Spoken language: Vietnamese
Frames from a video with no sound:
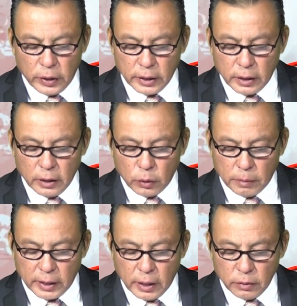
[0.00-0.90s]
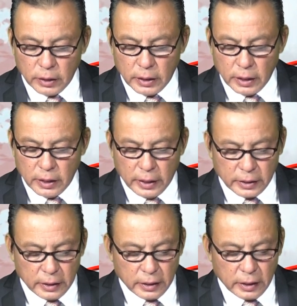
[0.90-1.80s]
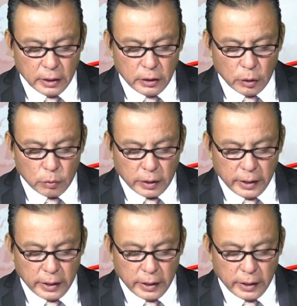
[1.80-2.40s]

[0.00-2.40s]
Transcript: chuyển tới tòa Bà Đốc thì nơi này sẽ được khử trùng